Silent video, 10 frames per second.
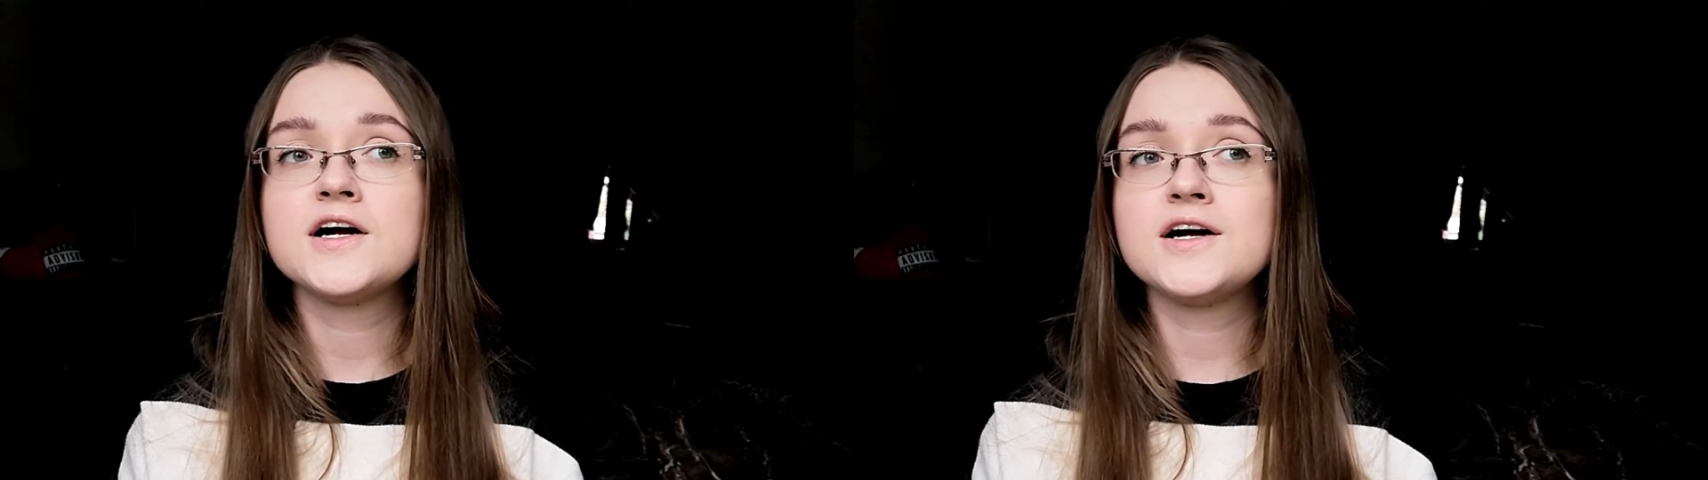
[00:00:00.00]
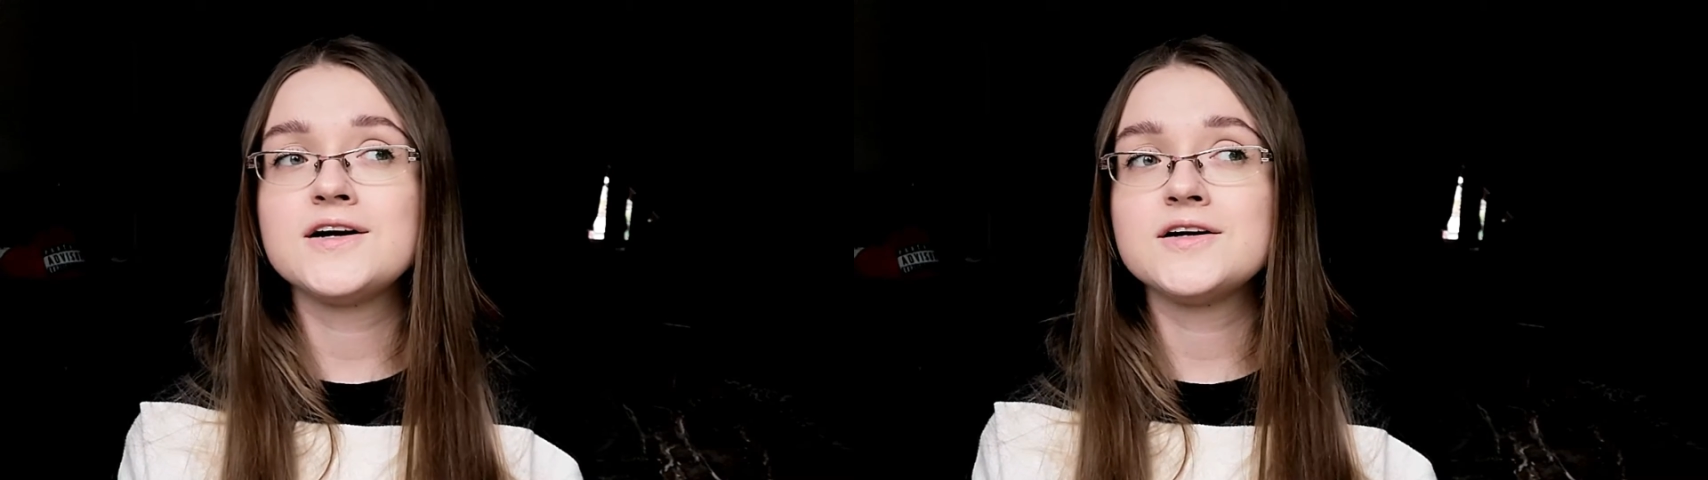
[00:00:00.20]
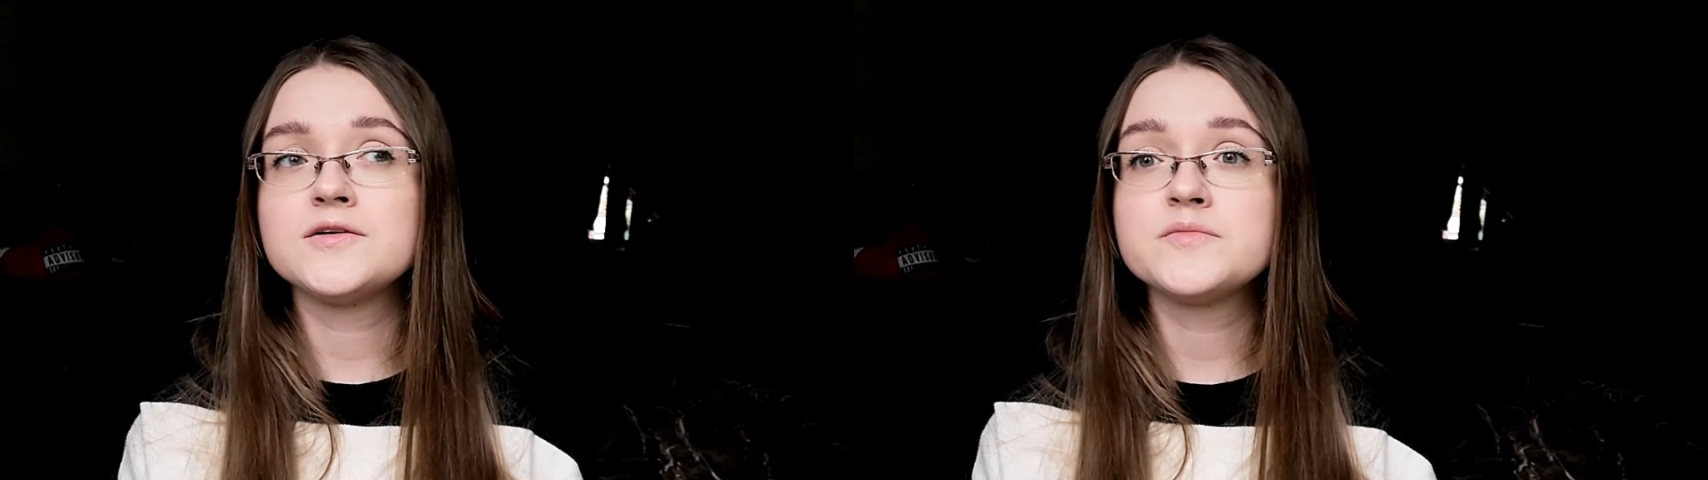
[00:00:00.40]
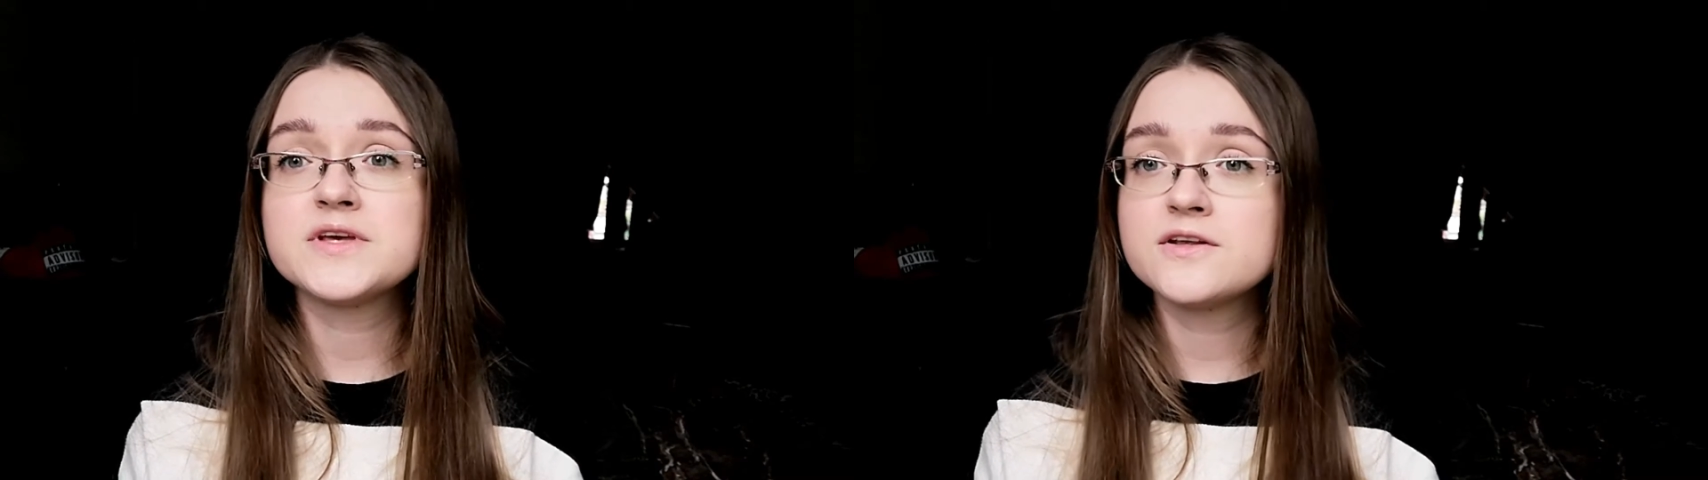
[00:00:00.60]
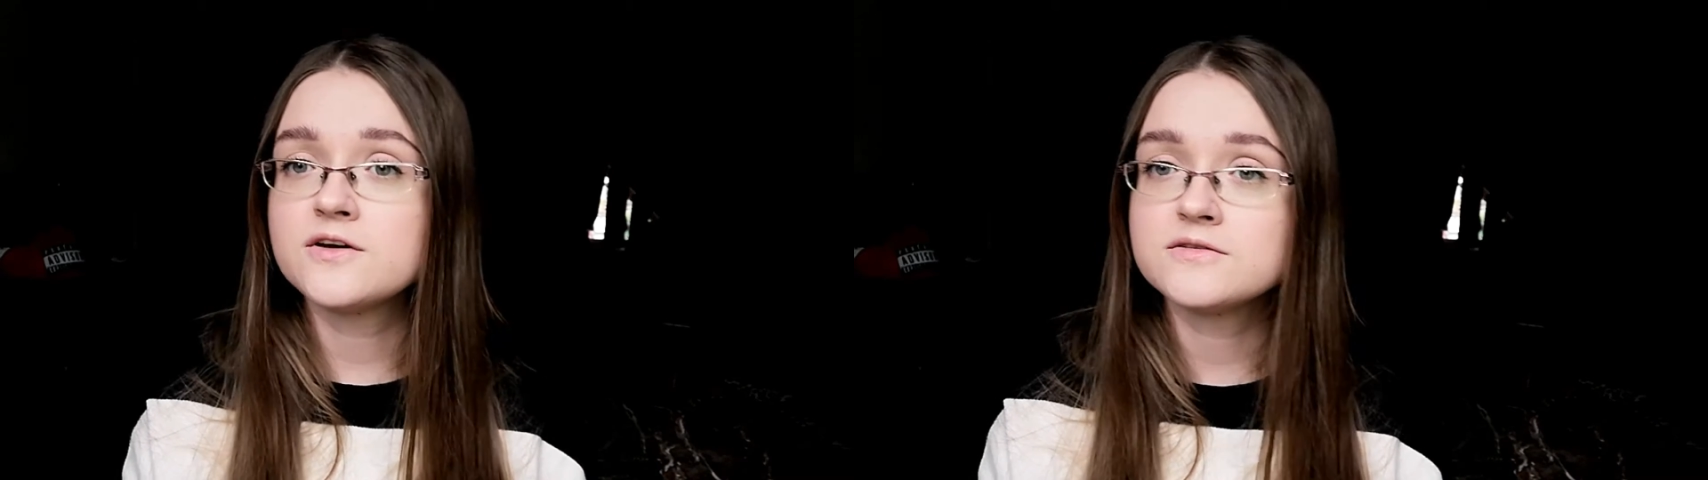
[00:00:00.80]
e,
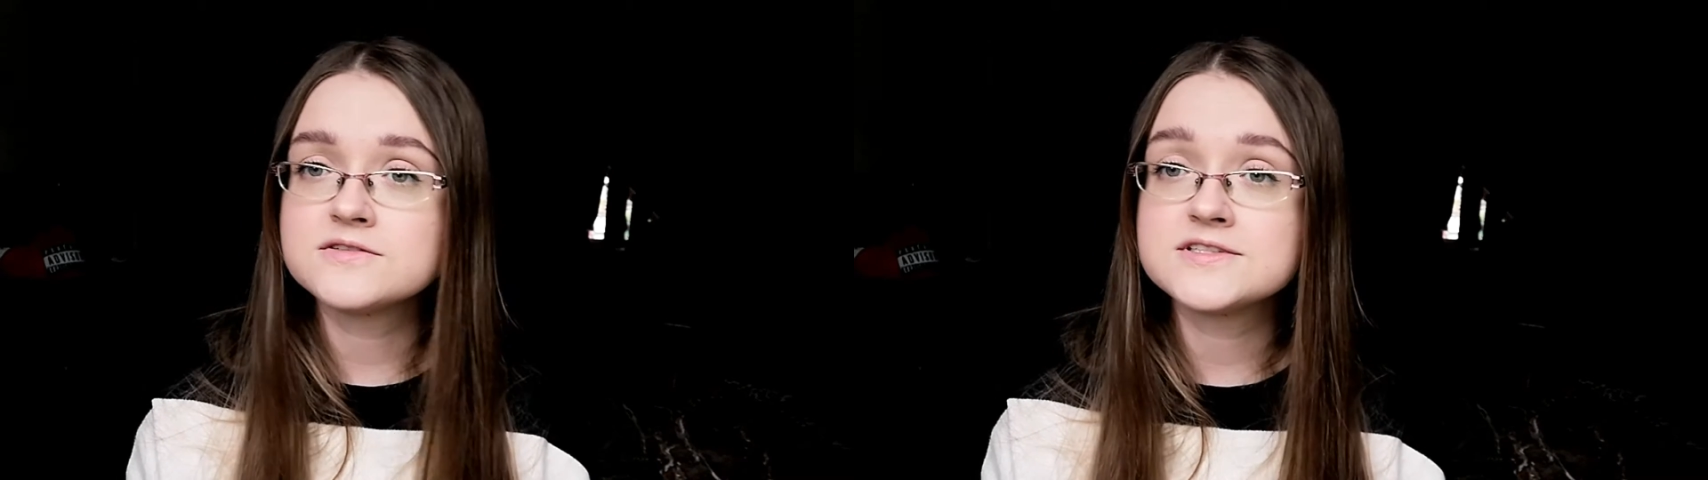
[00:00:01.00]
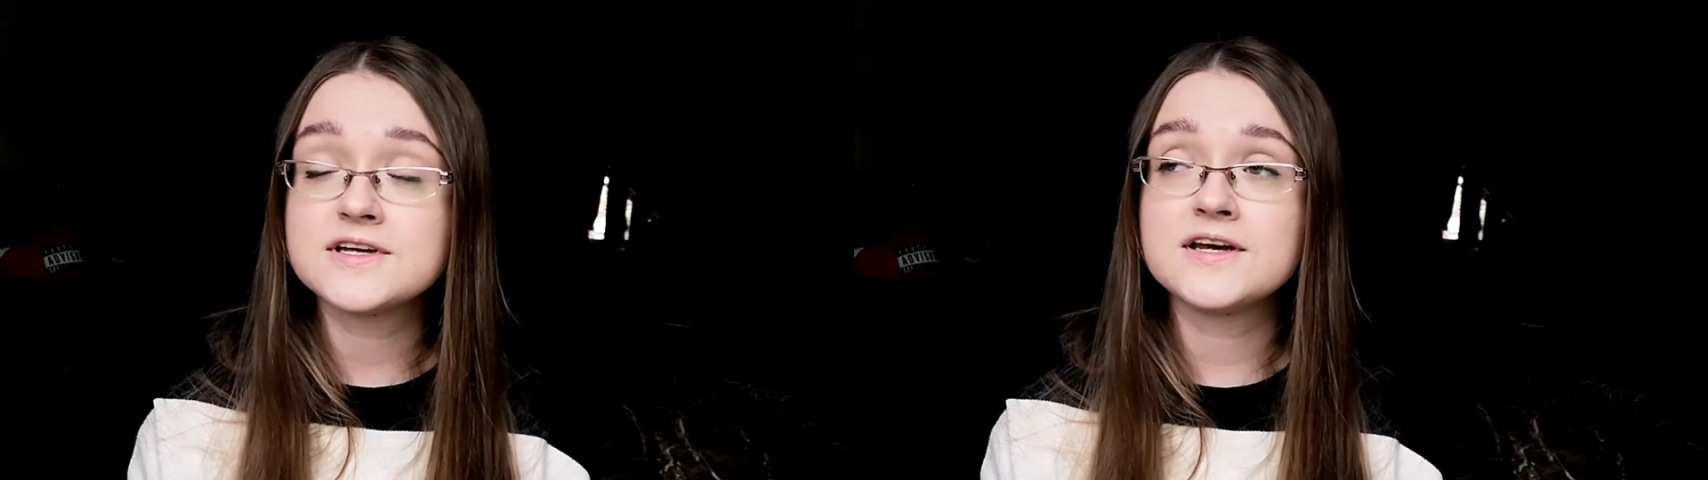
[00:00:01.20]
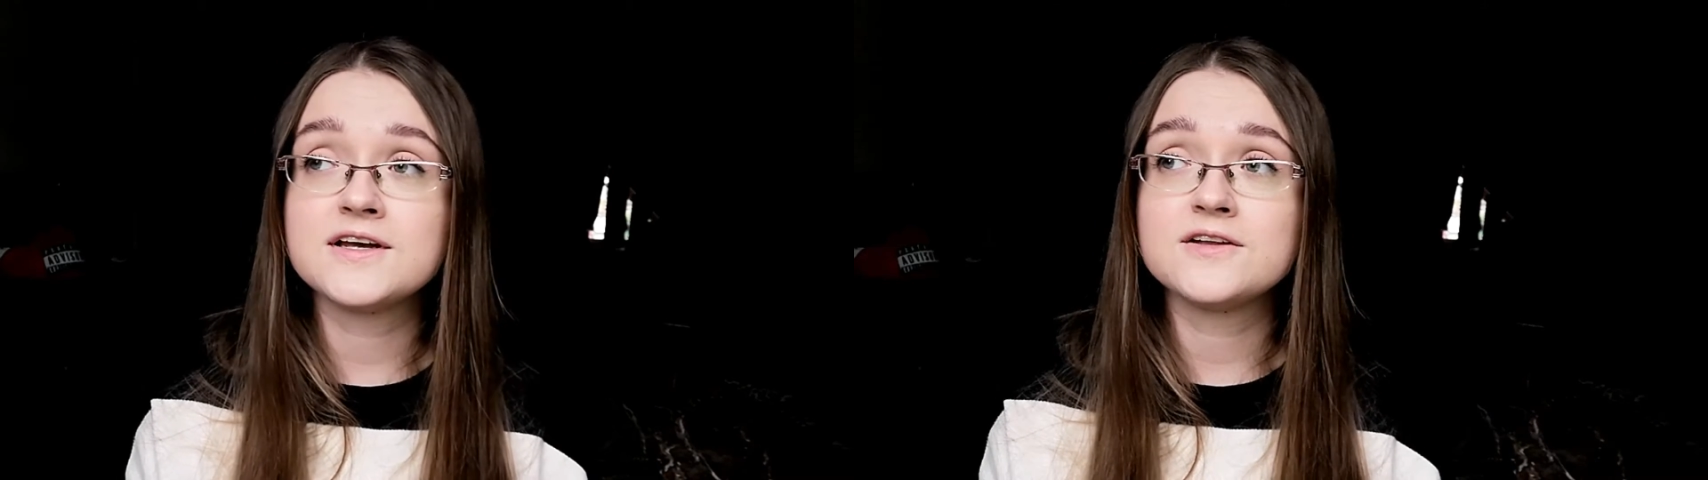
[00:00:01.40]
pieniądze,